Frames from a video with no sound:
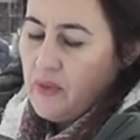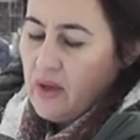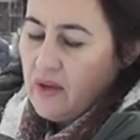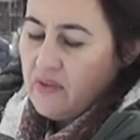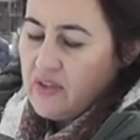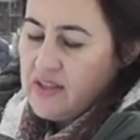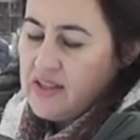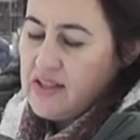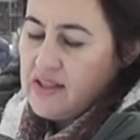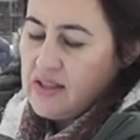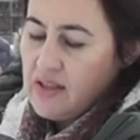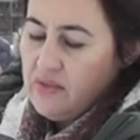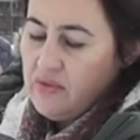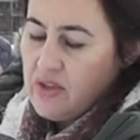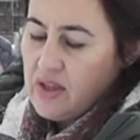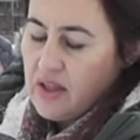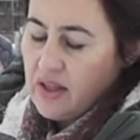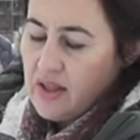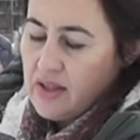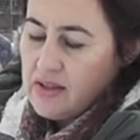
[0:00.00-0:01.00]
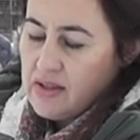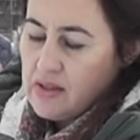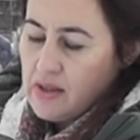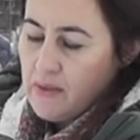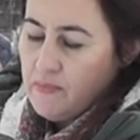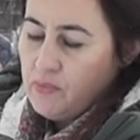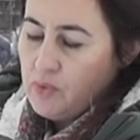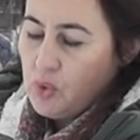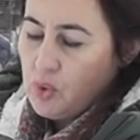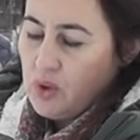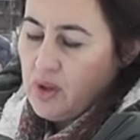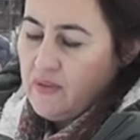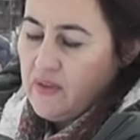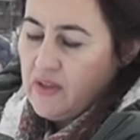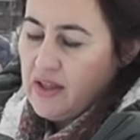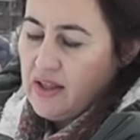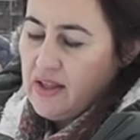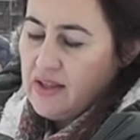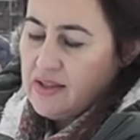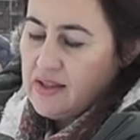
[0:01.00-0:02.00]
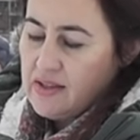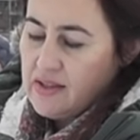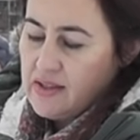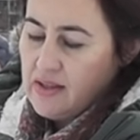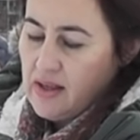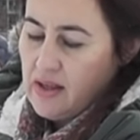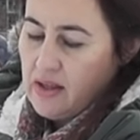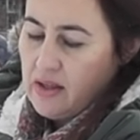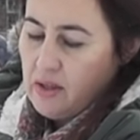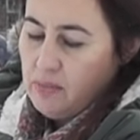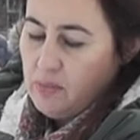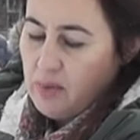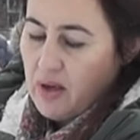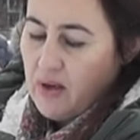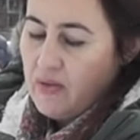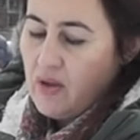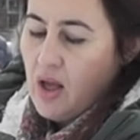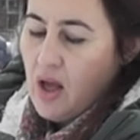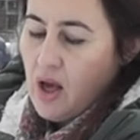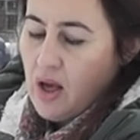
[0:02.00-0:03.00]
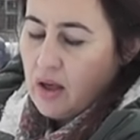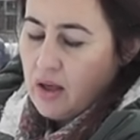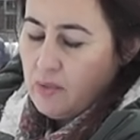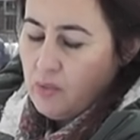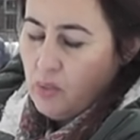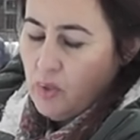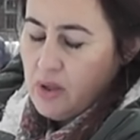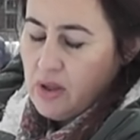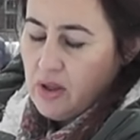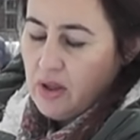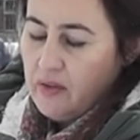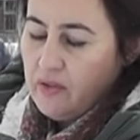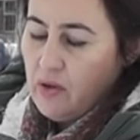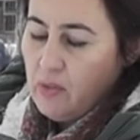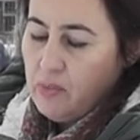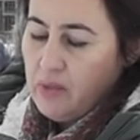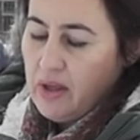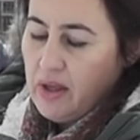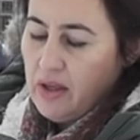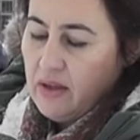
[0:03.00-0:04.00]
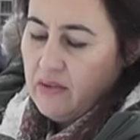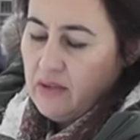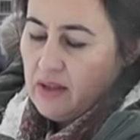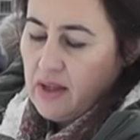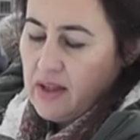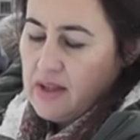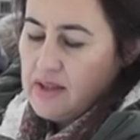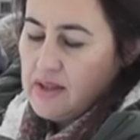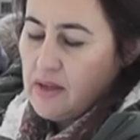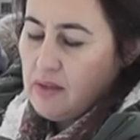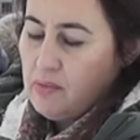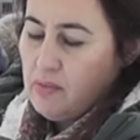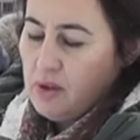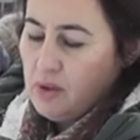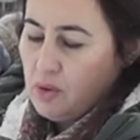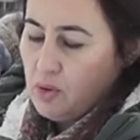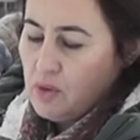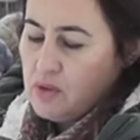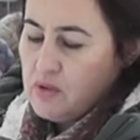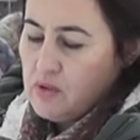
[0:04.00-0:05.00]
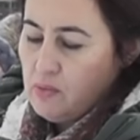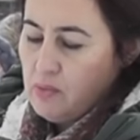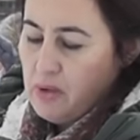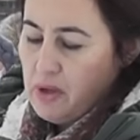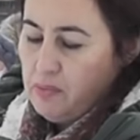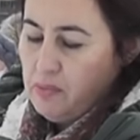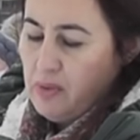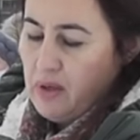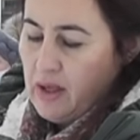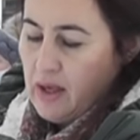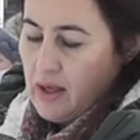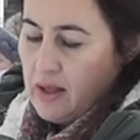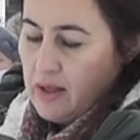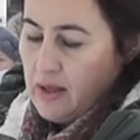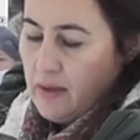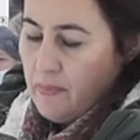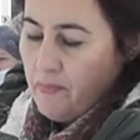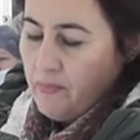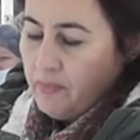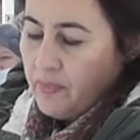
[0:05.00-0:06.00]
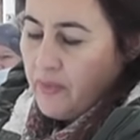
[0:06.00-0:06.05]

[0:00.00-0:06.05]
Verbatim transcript: в Российской Федерации трудовых и социальных прав работников при ликвидации и предприятий